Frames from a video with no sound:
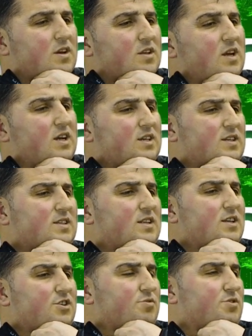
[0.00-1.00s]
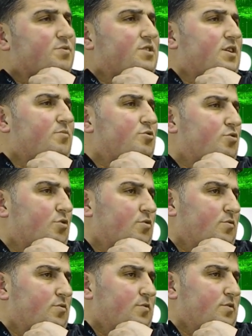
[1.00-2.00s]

daha kesinleşmiş bir şeyimiz yok.